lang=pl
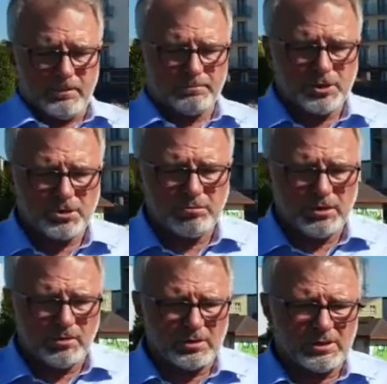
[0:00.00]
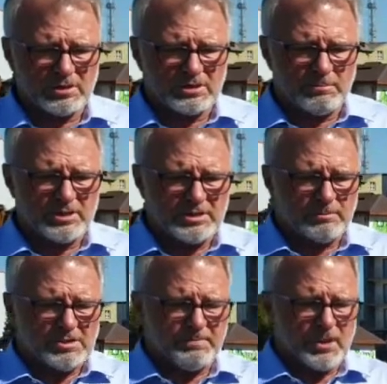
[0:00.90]
przyszły rok, chcemy
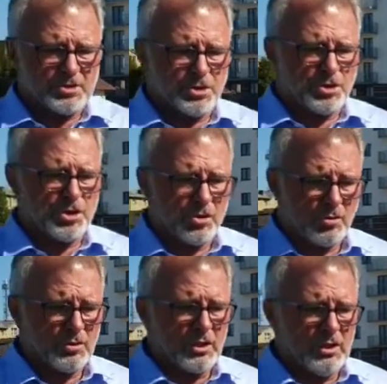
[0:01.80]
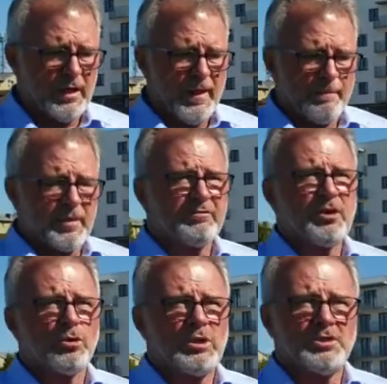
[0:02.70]
zabezpieczyć środki na
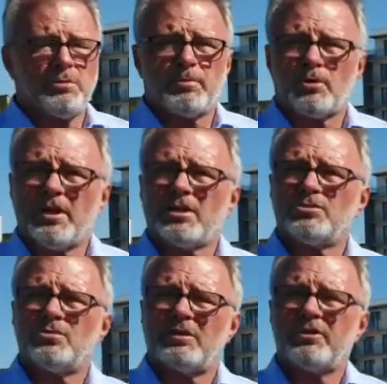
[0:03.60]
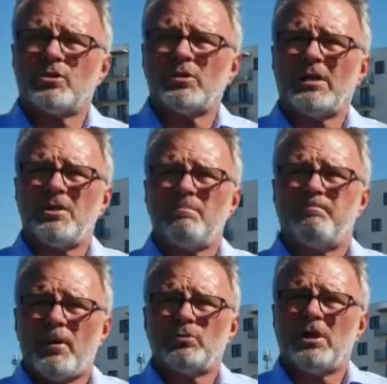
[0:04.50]
wykonanie projektu, na wykonanie
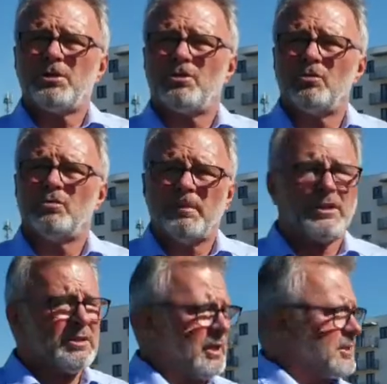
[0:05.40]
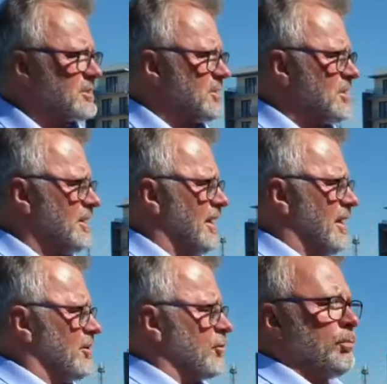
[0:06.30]
pełnej dokumentacji,
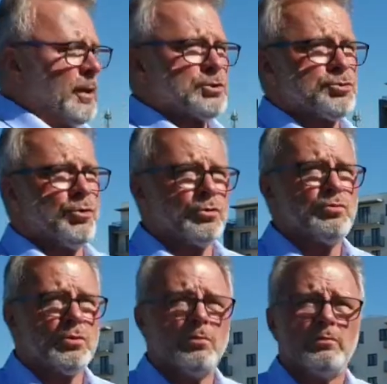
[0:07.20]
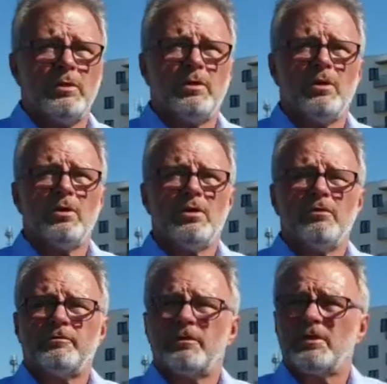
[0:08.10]
w oparciu o którą
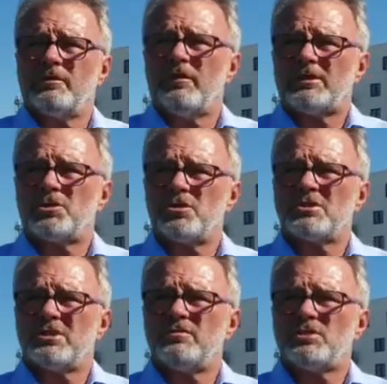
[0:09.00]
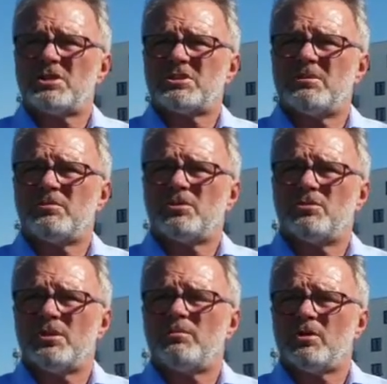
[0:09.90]
w
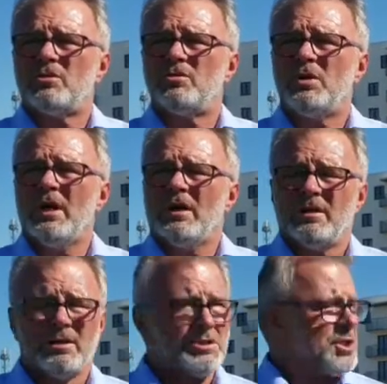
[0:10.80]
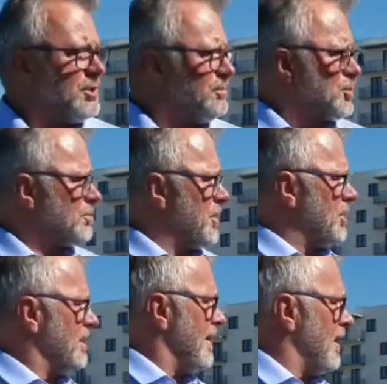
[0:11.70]
2022 roku
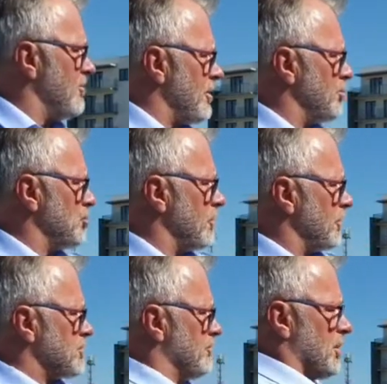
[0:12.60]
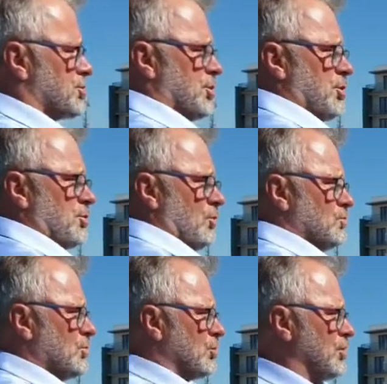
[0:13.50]
chcielibyśmy wybudować właśnie
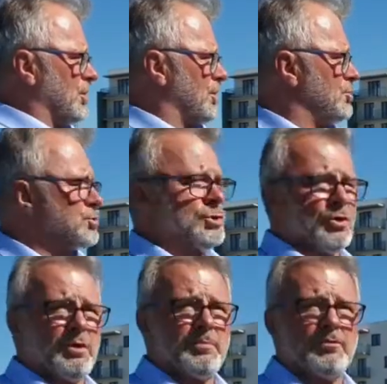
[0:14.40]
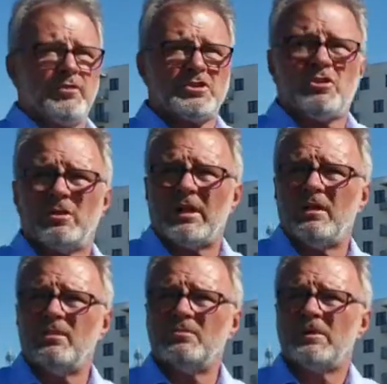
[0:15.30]
tą drogę, już drogę
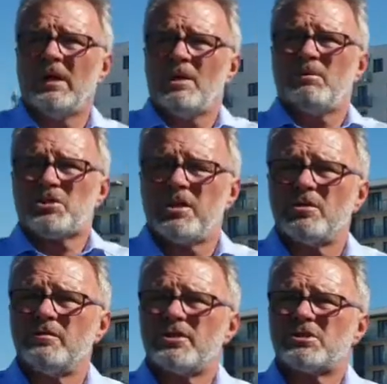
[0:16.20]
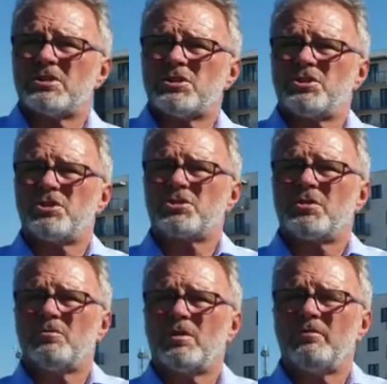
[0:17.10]
profesjonalną, Myślę również ze
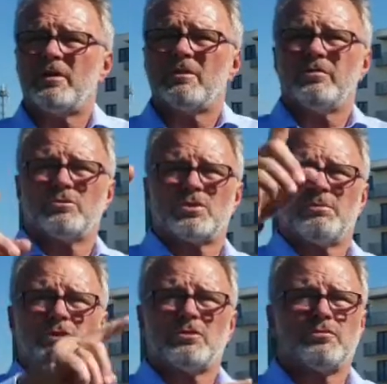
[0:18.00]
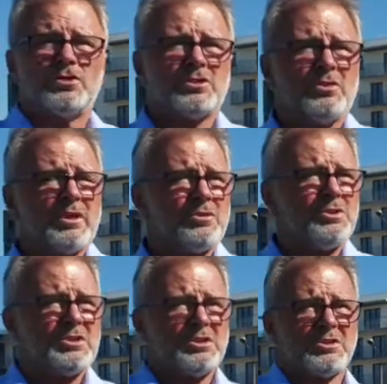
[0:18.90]
ścieżką rowerową, żeby to wszystko
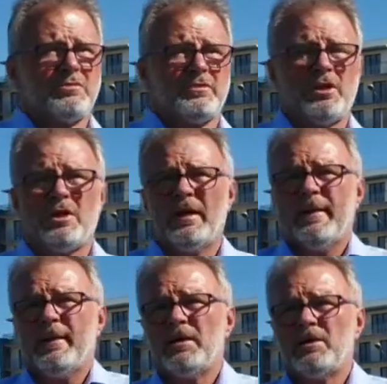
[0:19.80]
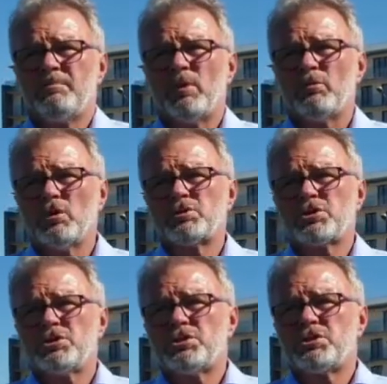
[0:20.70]
jakoś sensownie e,
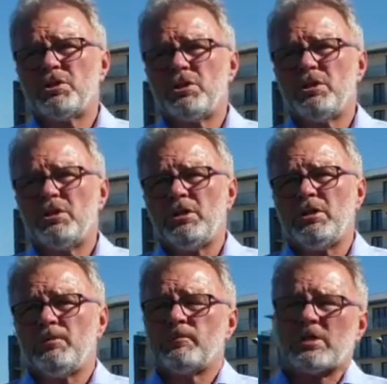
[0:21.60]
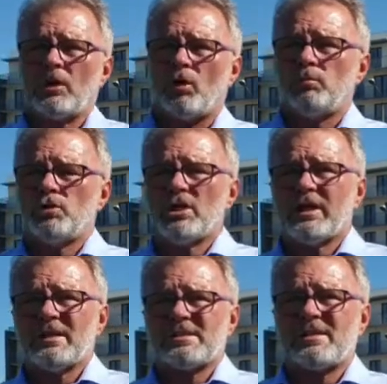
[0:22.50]
połączyć i, i ta
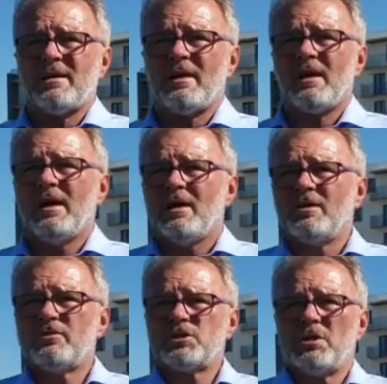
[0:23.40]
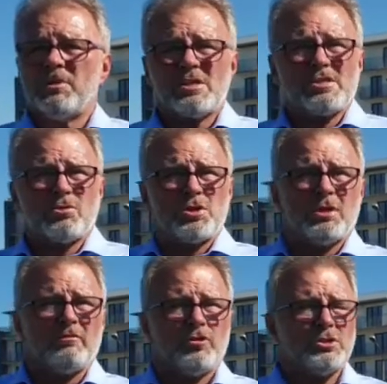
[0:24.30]
komunikacja e, właśnie między
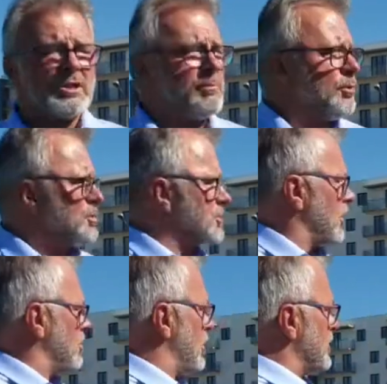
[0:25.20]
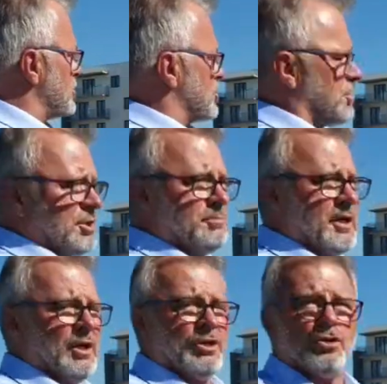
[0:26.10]
osiedlem Wojska Polskiego, a jeszcze tym
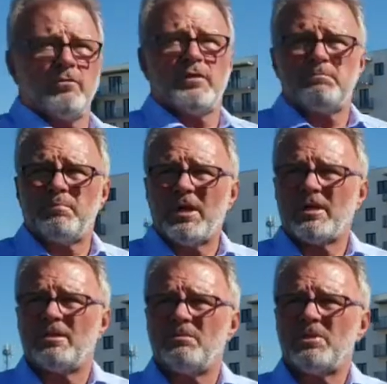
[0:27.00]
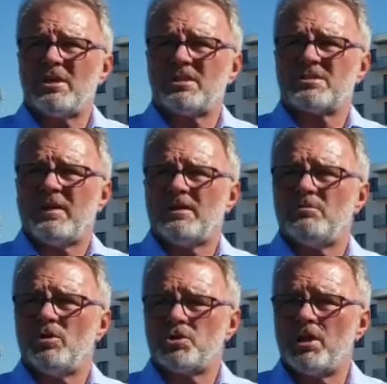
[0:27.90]
nowym, pięknym,
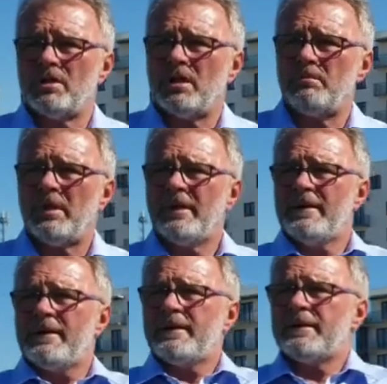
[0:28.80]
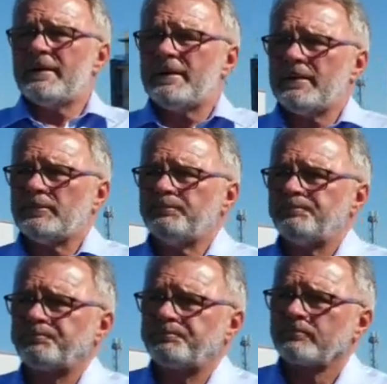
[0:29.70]
nienazwanym osiedlem. Yy,
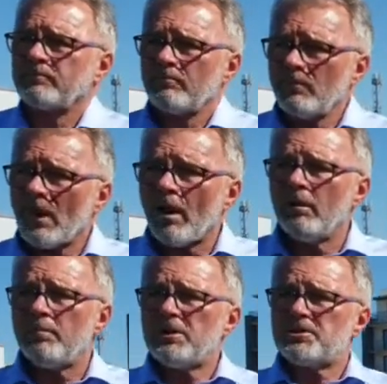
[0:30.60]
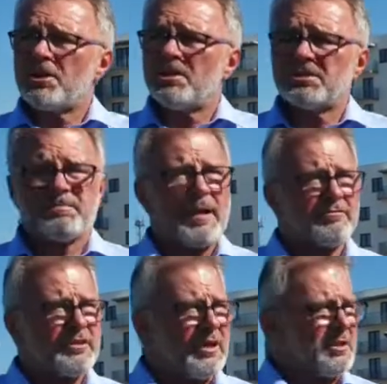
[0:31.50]
E, będzie
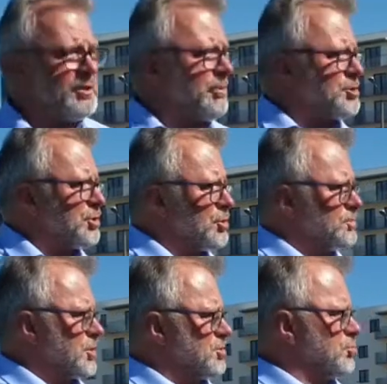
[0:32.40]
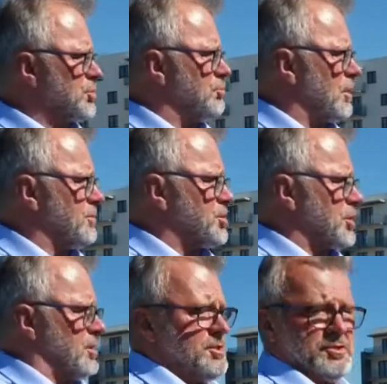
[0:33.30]
sprawna i będzie dobrze służyła
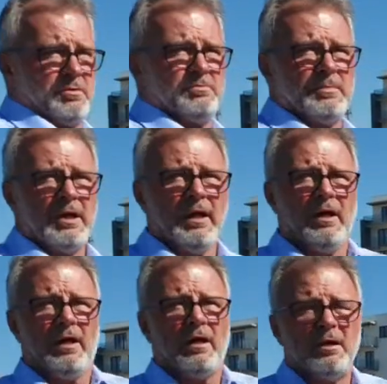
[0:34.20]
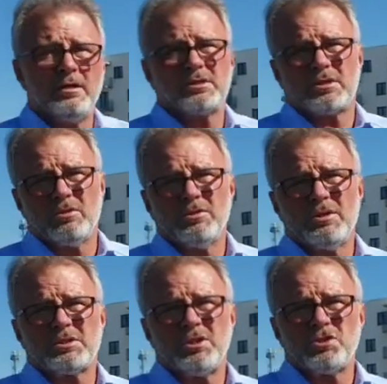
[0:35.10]
mieszkańcom. E, skoro
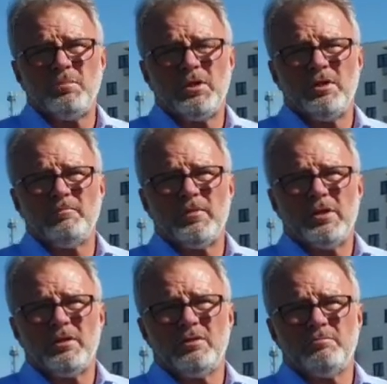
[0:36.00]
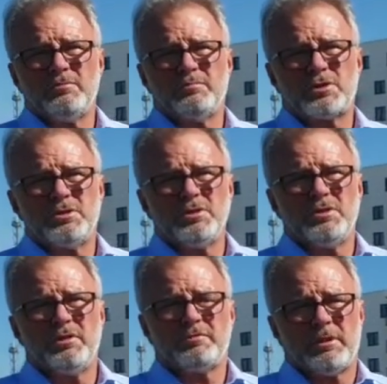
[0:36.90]
jesteśmy e, przy, w